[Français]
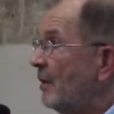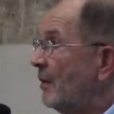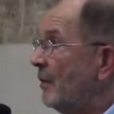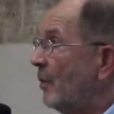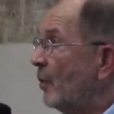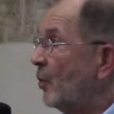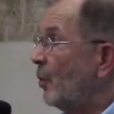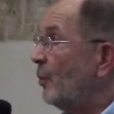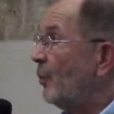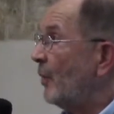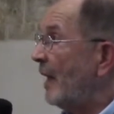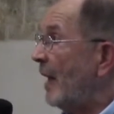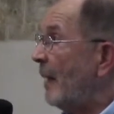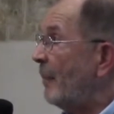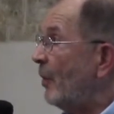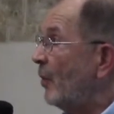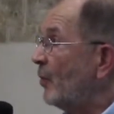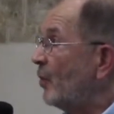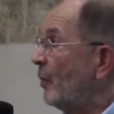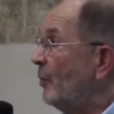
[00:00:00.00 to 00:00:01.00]
donc on pourrait la
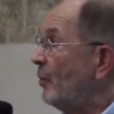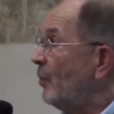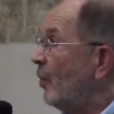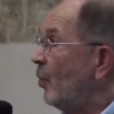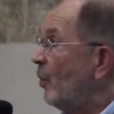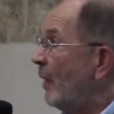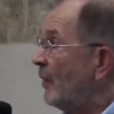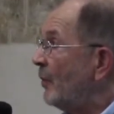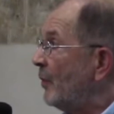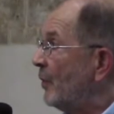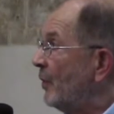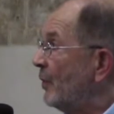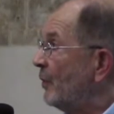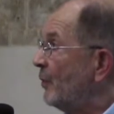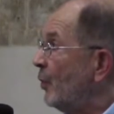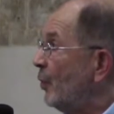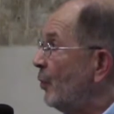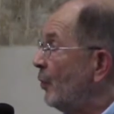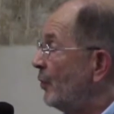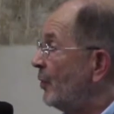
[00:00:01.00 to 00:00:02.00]
prendre comme une loi
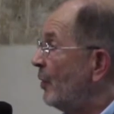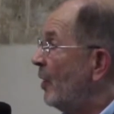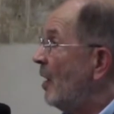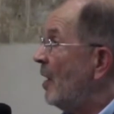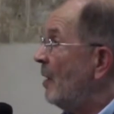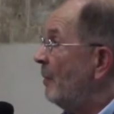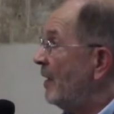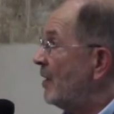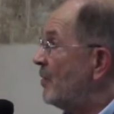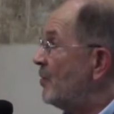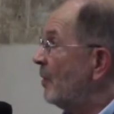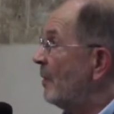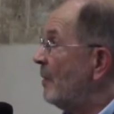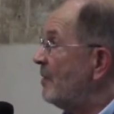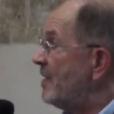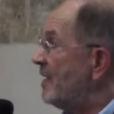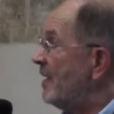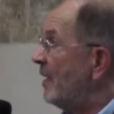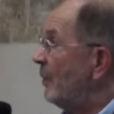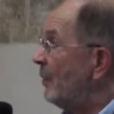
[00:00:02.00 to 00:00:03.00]
de, lutte, bien sûr, même
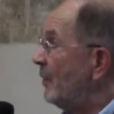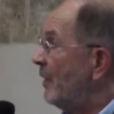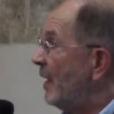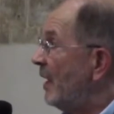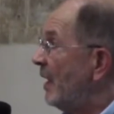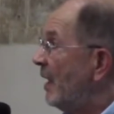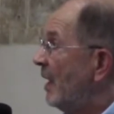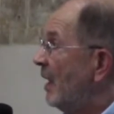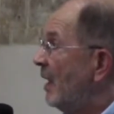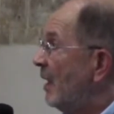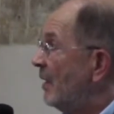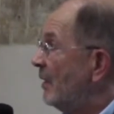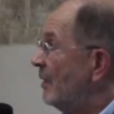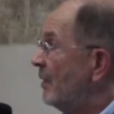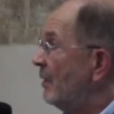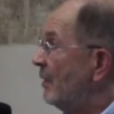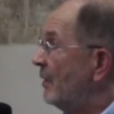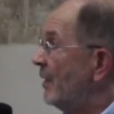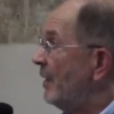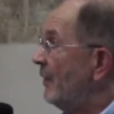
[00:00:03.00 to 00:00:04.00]
s'il y a eu
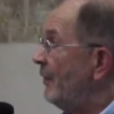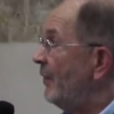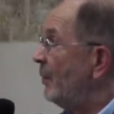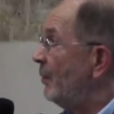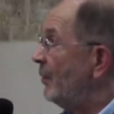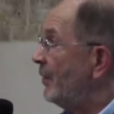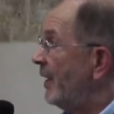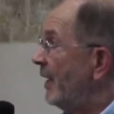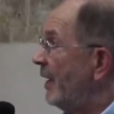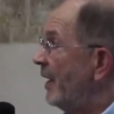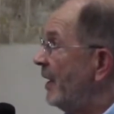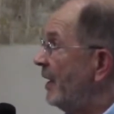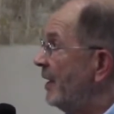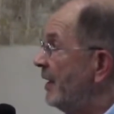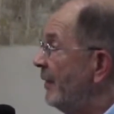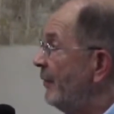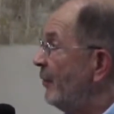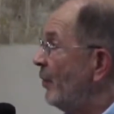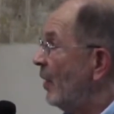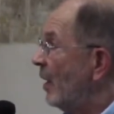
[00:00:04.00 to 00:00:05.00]
des, difficultés et
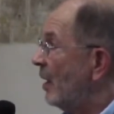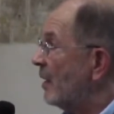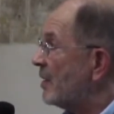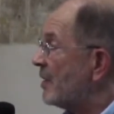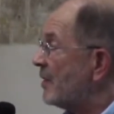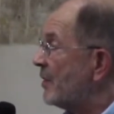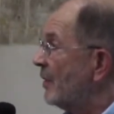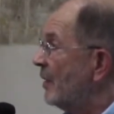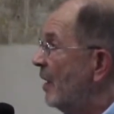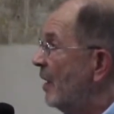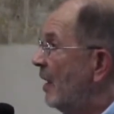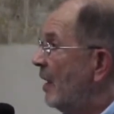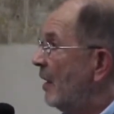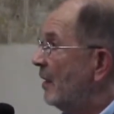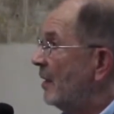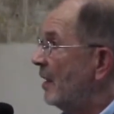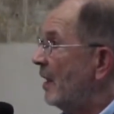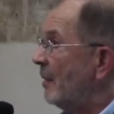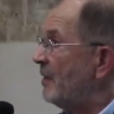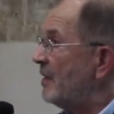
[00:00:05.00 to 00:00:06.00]
des violences
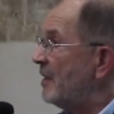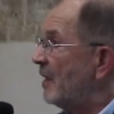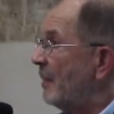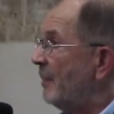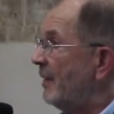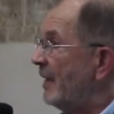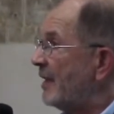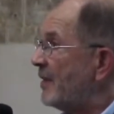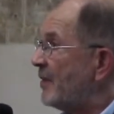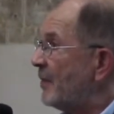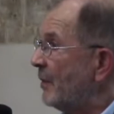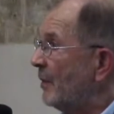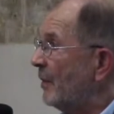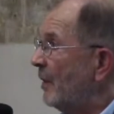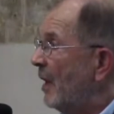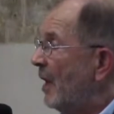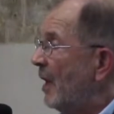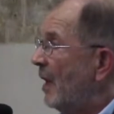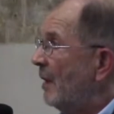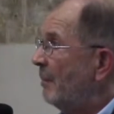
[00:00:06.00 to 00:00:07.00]
dans la mise en application,
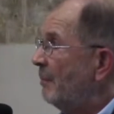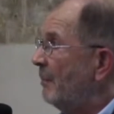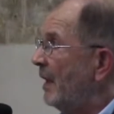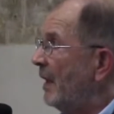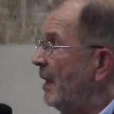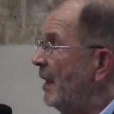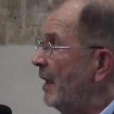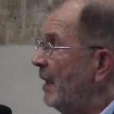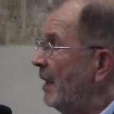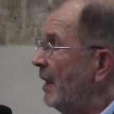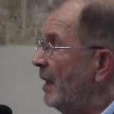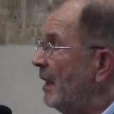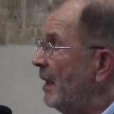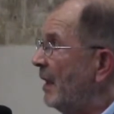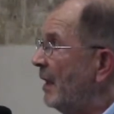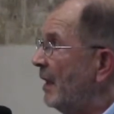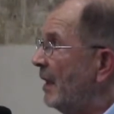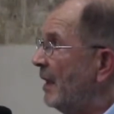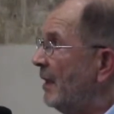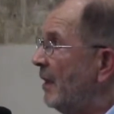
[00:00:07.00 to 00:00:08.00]

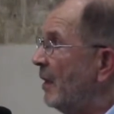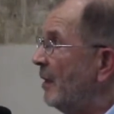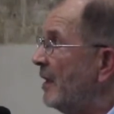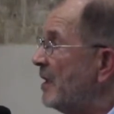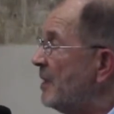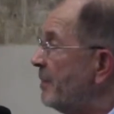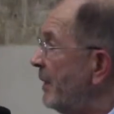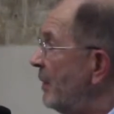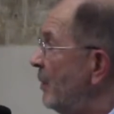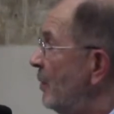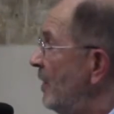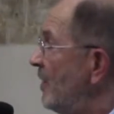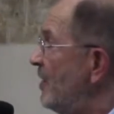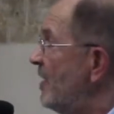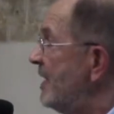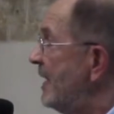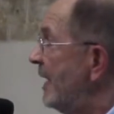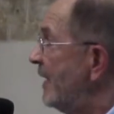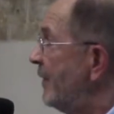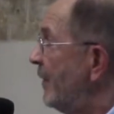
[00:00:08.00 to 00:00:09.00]
mais dans l'esprit du
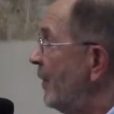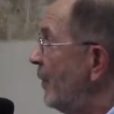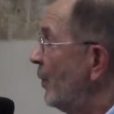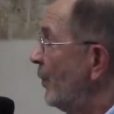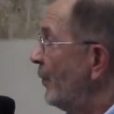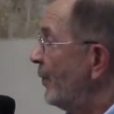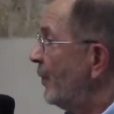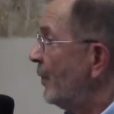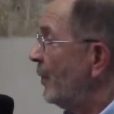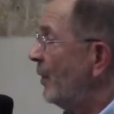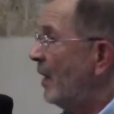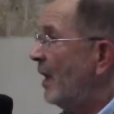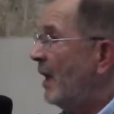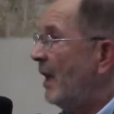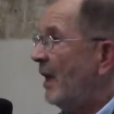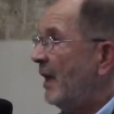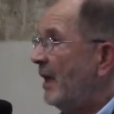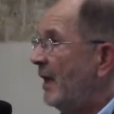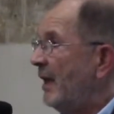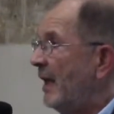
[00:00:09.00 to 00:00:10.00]
législateur, au fond,
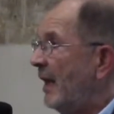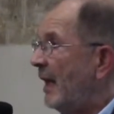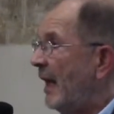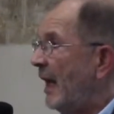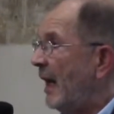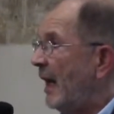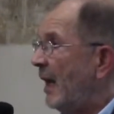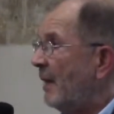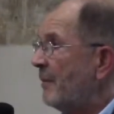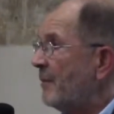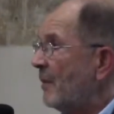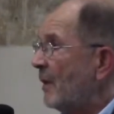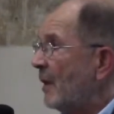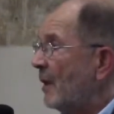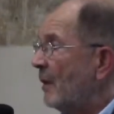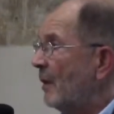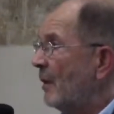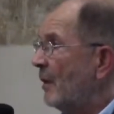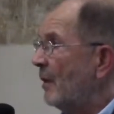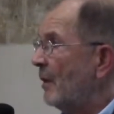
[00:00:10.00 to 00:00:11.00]
il y a là
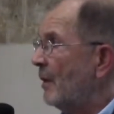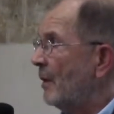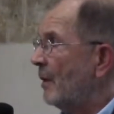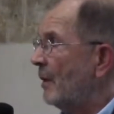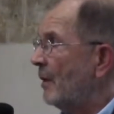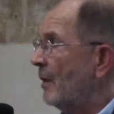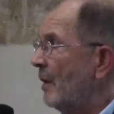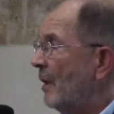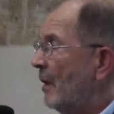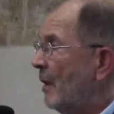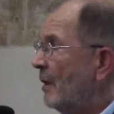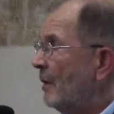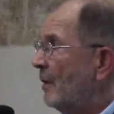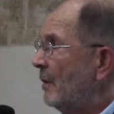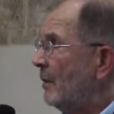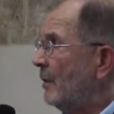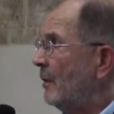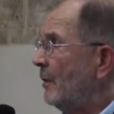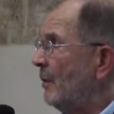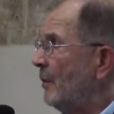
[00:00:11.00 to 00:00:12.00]

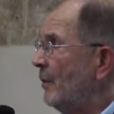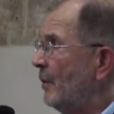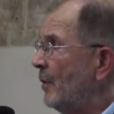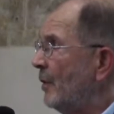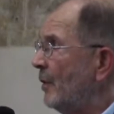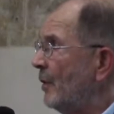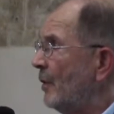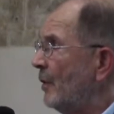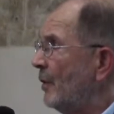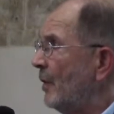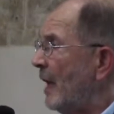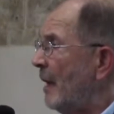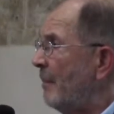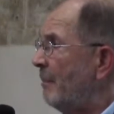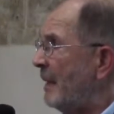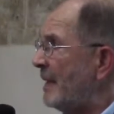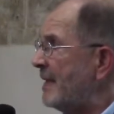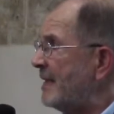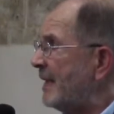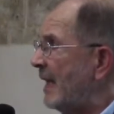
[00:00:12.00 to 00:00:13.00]
un
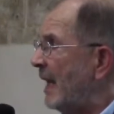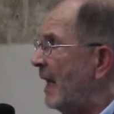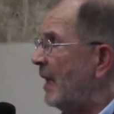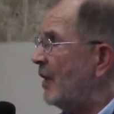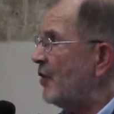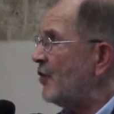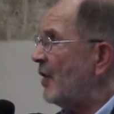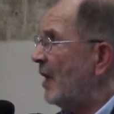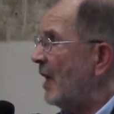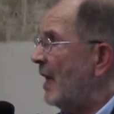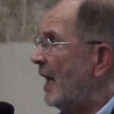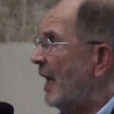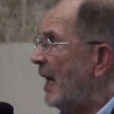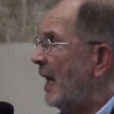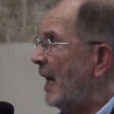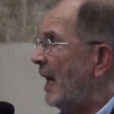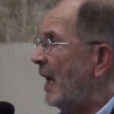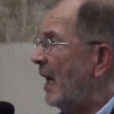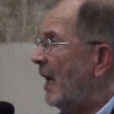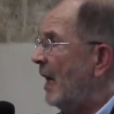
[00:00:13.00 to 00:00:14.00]
passage
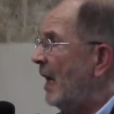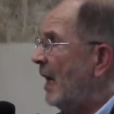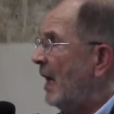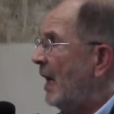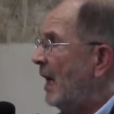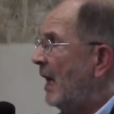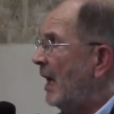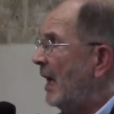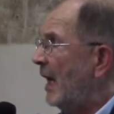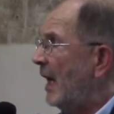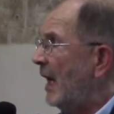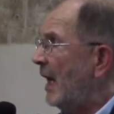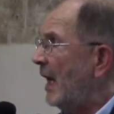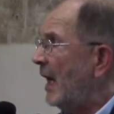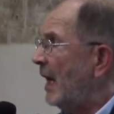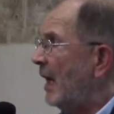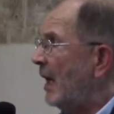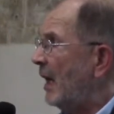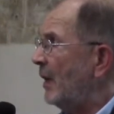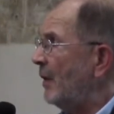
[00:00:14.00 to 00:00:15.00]

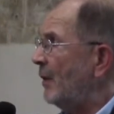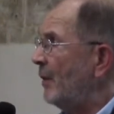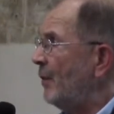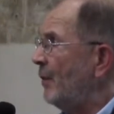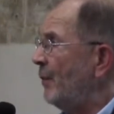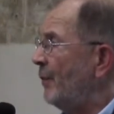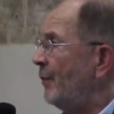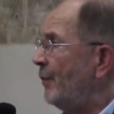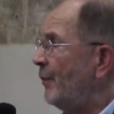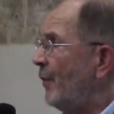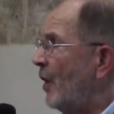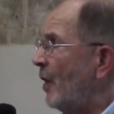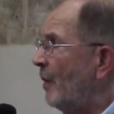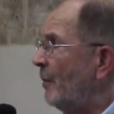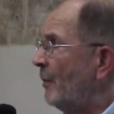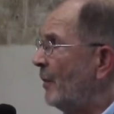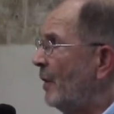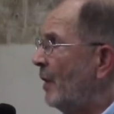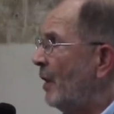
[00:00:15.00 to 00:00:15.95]
à une forme